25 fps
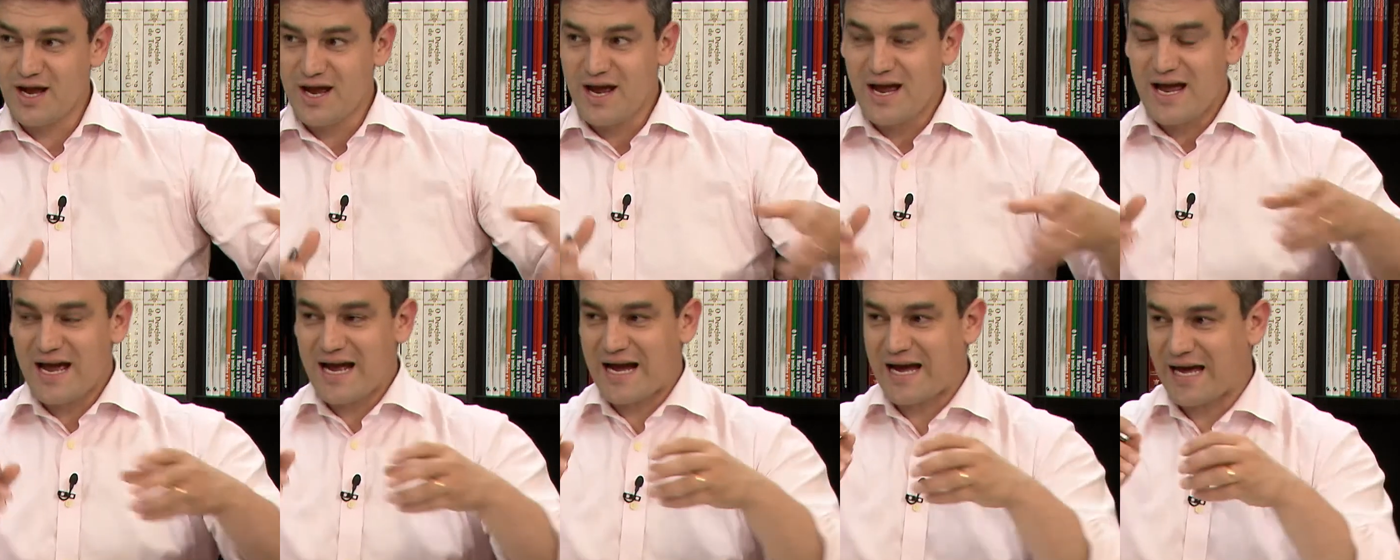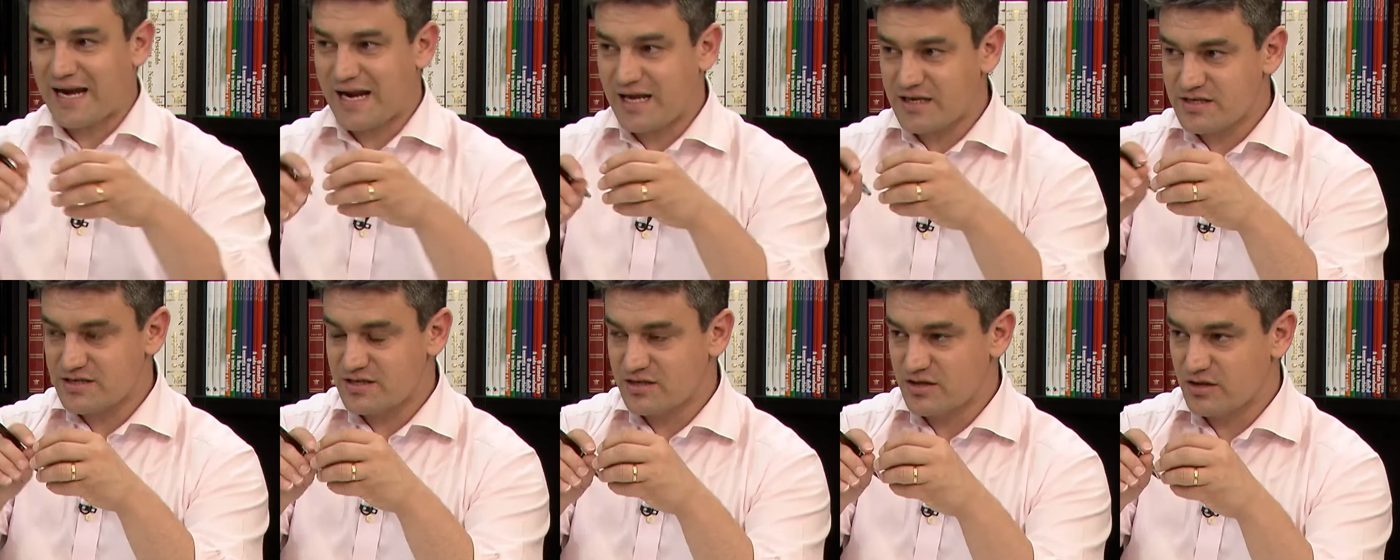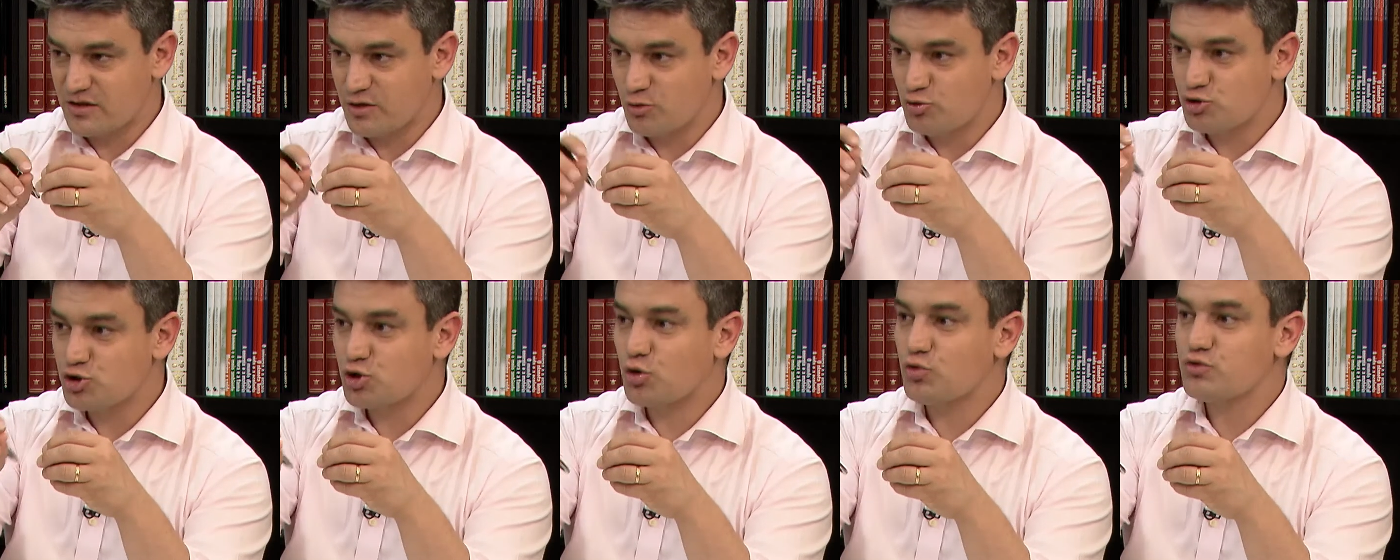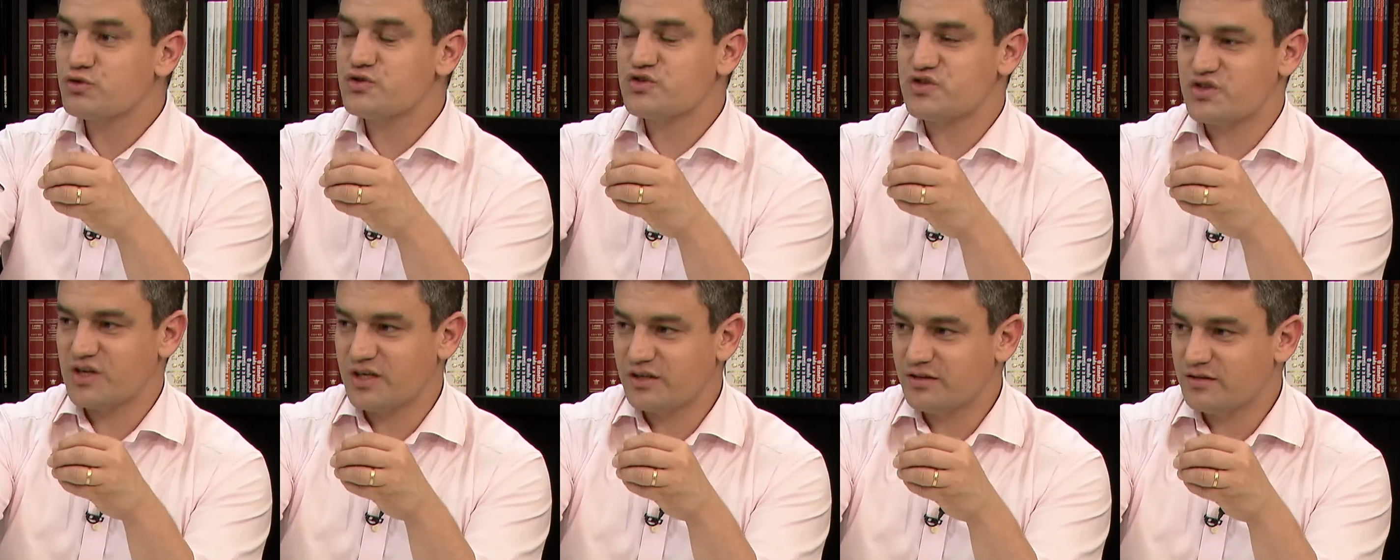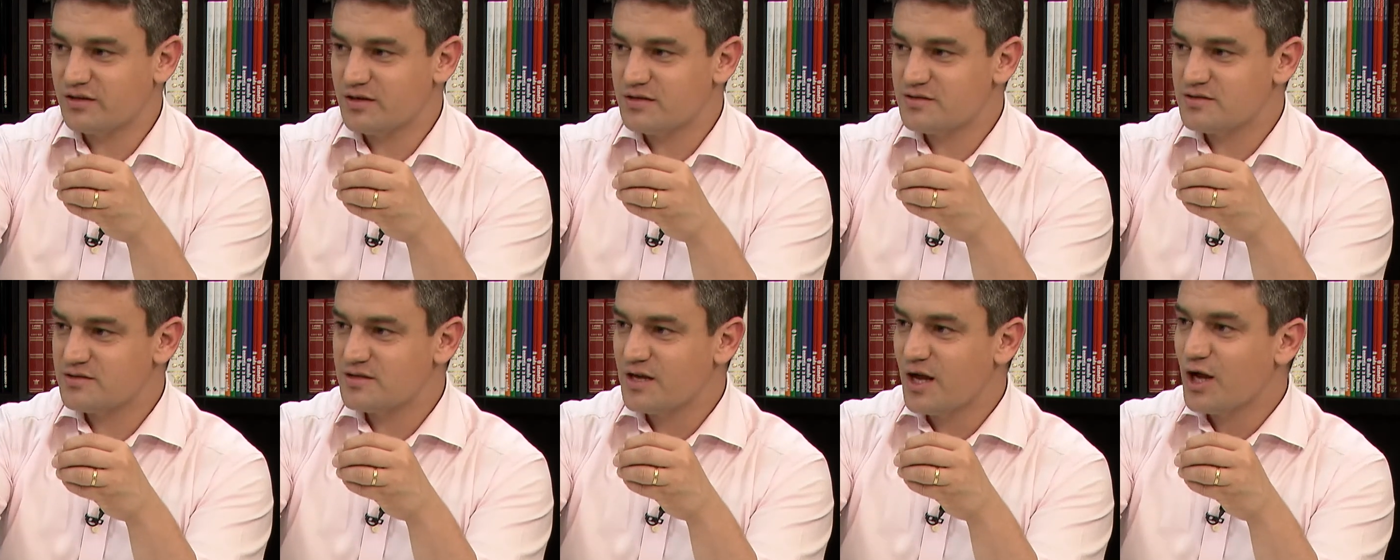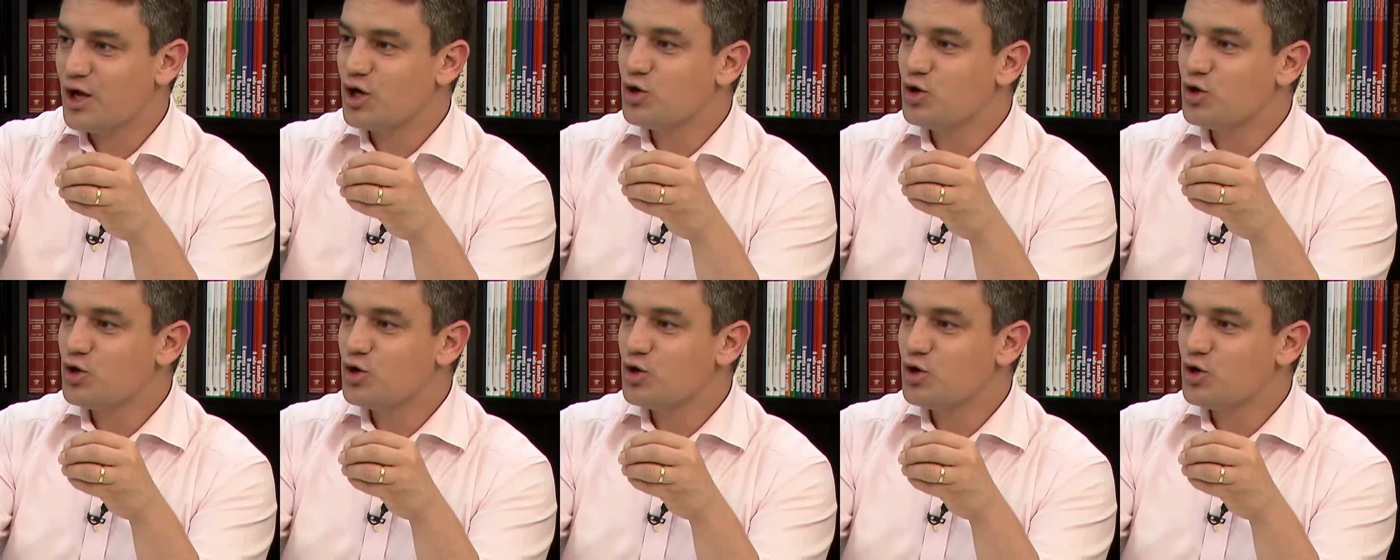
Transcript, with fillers: a graça de Deus concentra-se